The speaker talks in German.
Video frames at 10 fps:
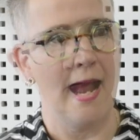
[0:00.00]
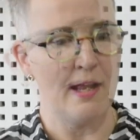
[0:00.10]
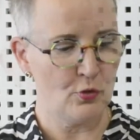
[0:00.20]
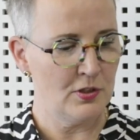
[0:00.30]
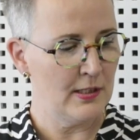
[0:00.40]

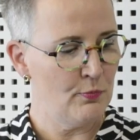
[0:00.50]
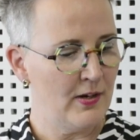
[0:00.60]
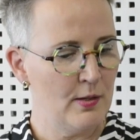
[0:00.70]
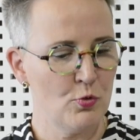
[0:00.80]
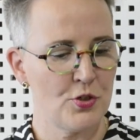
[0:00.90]
Also in dem
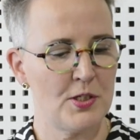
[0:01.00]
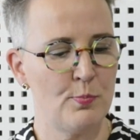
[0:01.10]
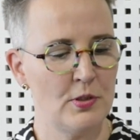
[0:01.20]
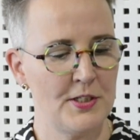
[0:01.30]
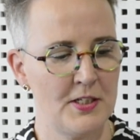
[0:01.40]
Fall muss die
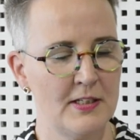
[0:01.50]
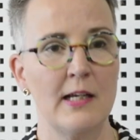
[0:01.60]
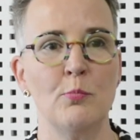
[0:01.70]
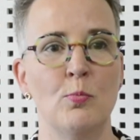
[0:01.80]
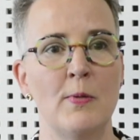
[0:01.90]
Politik
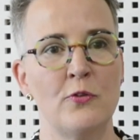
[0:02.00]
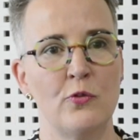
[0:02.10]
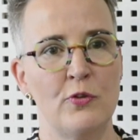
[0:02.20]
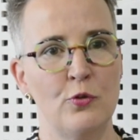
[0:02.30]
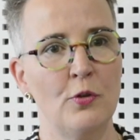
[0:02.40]
ja im Moment
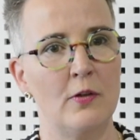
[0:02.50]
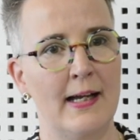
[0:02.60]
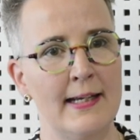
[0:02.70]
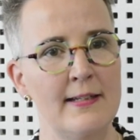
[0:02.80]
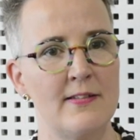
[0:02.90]
sowieso noch
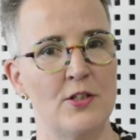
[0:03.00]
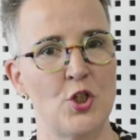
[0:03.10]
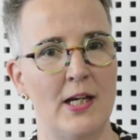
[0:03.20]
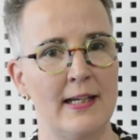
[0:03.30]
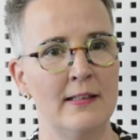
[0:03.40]
gar nichts
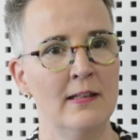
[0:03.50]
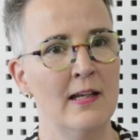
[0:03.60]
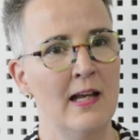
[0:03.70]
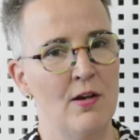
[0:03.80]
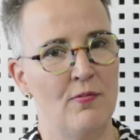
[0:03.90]
entscheiden,
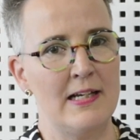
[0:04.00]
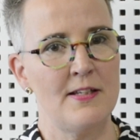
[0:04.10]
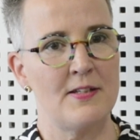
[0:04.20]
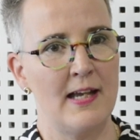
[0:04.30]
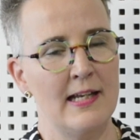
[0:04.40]
weil
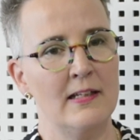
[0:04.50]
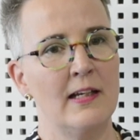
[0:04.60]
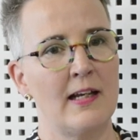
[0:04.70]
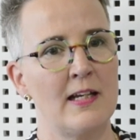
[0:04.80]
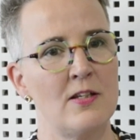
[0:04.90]
es ja einen
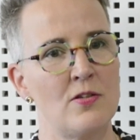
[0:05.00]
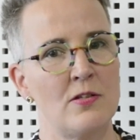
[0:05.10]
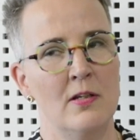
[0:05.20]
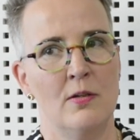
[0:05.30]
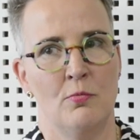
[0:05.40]

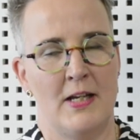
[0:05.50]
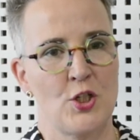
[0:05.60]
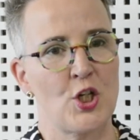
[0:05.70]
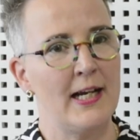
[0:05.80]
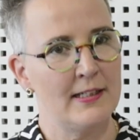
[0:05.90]

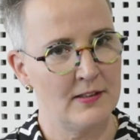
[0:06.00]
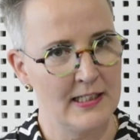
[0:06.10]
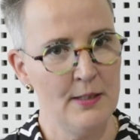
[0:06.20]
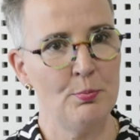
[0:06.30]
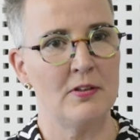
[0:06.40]
Gerichtsentscheid
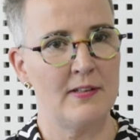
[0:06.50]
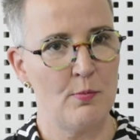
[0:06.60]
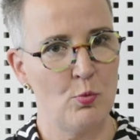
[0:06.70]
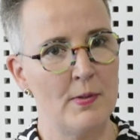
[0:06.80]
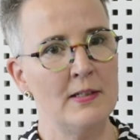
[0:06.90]
gibt, der
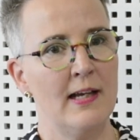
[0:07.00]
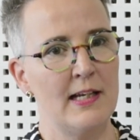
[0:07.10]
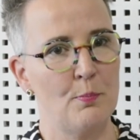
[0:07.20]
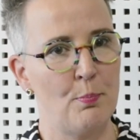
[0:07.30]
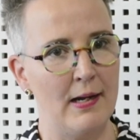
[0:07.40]
im Moment ja
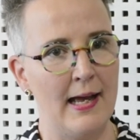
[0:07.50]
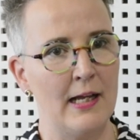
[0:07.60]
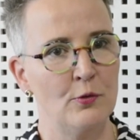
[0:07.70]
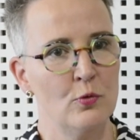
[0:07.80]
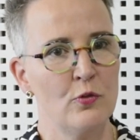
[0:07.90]
eine
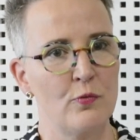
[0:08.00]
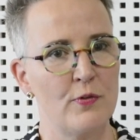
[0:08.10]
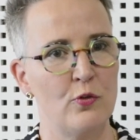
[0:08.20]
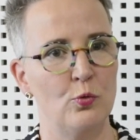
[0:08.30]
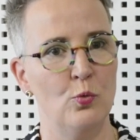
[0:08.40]
Planung
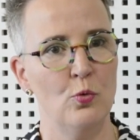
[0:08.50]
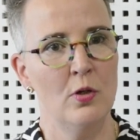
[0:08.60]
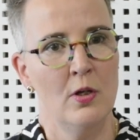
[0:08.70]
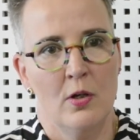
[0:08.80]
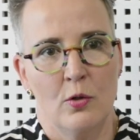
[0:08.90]
sowieso